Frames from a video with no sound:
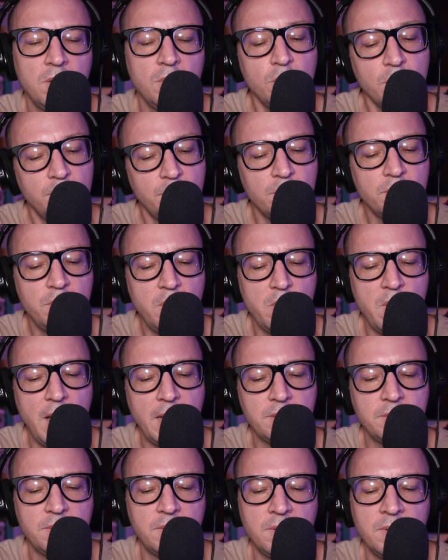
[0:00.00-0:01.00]
No fundo, eu
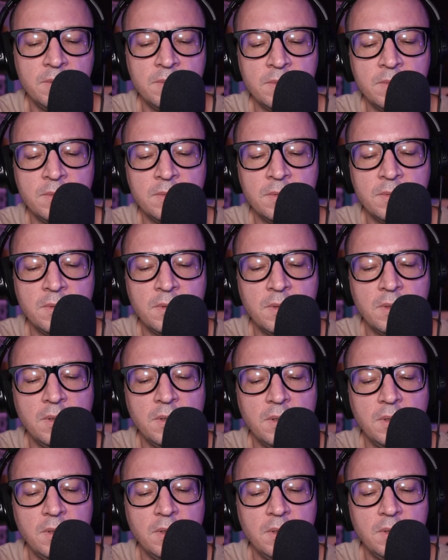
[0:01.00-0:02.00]
acho.
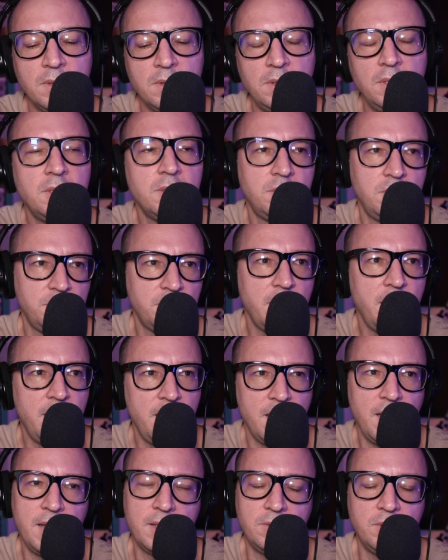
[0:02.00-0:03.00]
Isso está
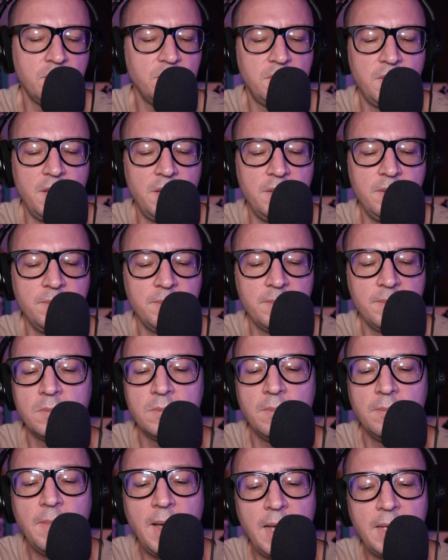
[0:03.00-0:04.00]
errado, eu sei.
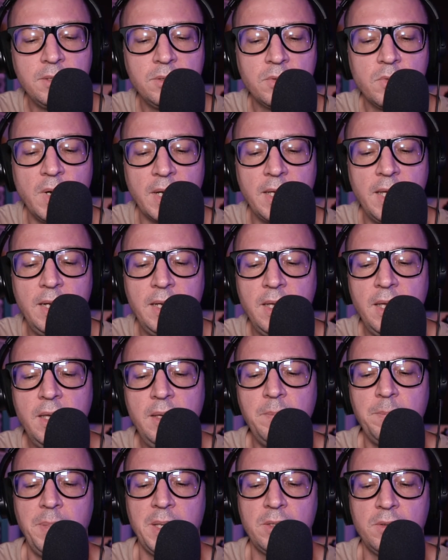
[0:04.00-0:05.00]
Mas com aquele
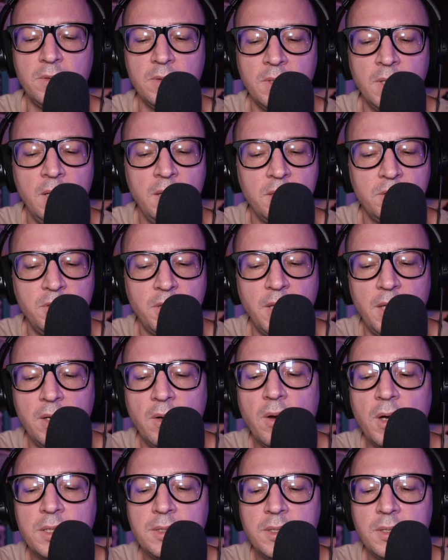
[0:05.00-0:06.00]
ímpeto de quem
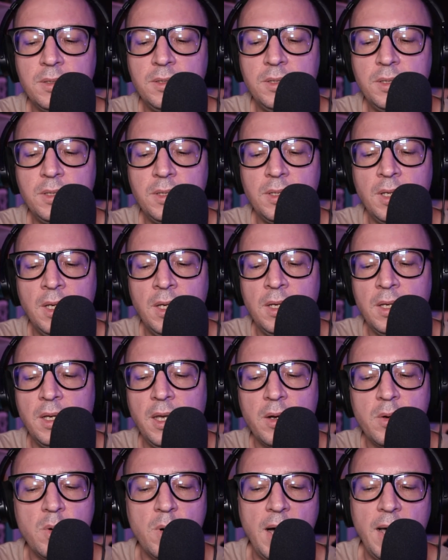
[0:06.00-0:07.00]
gosta de
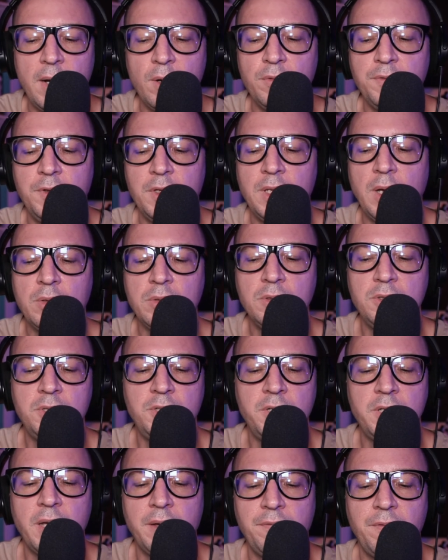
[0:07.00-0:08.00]
ecoar ao final do
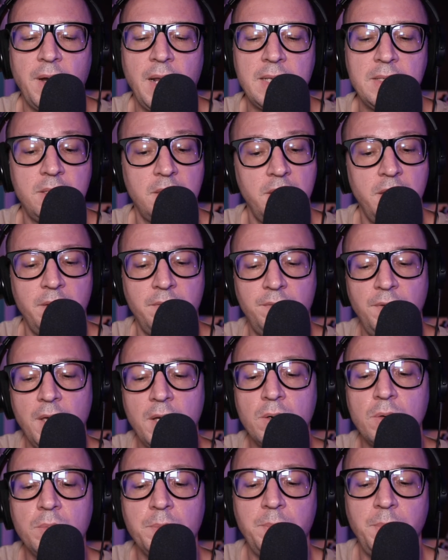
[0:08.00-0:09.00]
dia a frase
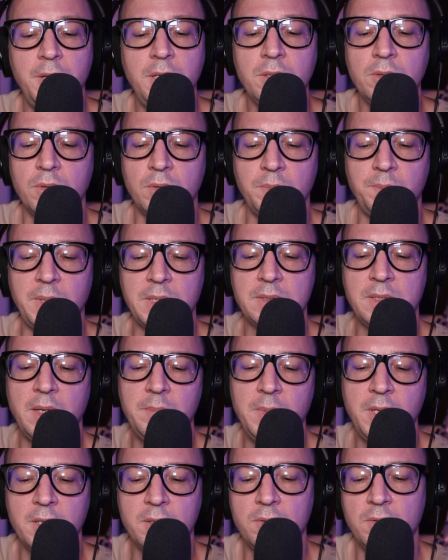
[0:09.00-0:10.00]
dever cumprido no
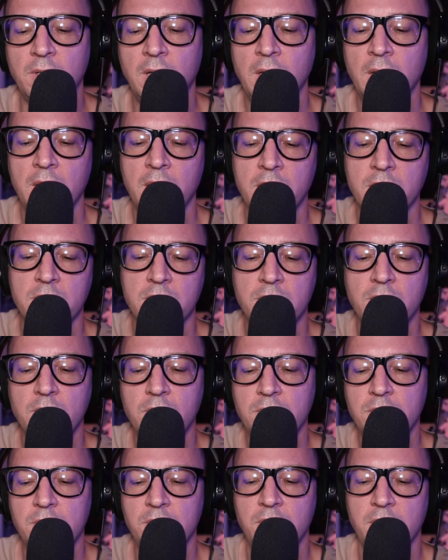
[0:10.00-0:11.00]
pensamento,
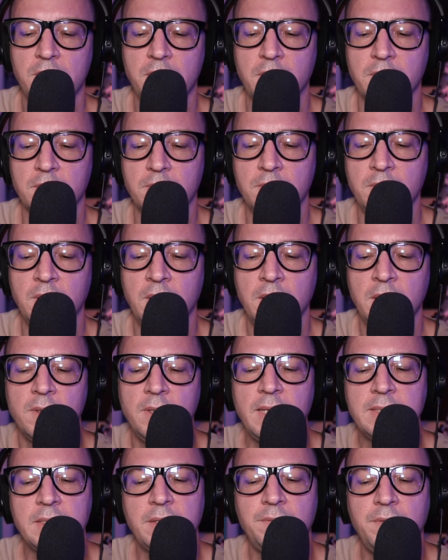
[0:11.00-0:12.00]
Sigo digitando,
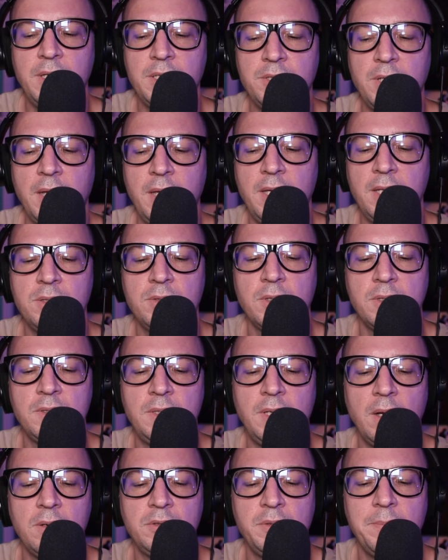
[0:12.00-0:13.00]
dessa vez na rede
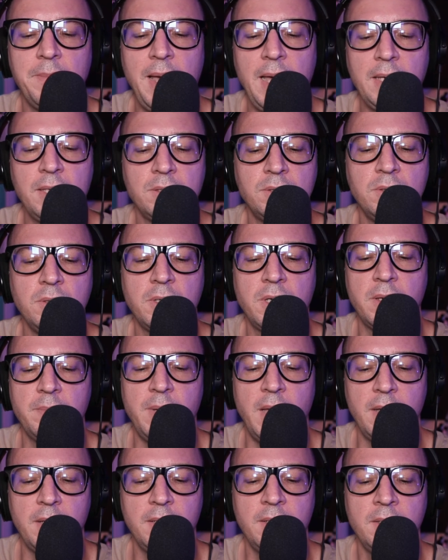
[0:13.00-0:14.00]
social de Mark
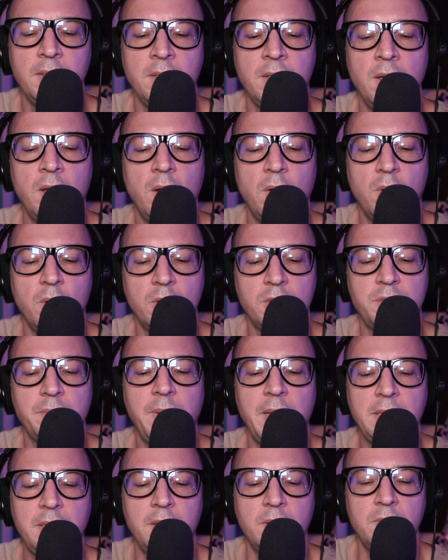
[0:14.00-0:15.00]
Zuckerberg. Hoje
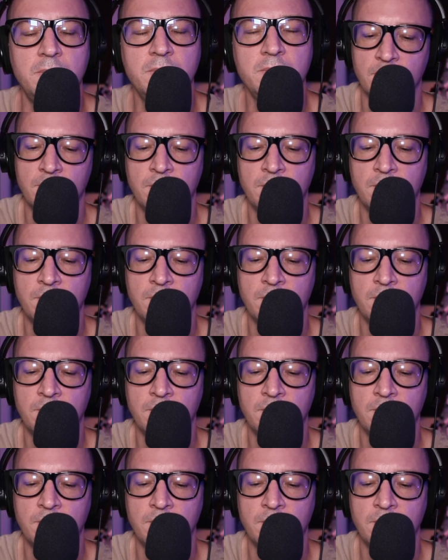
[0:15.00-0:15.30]
bateu.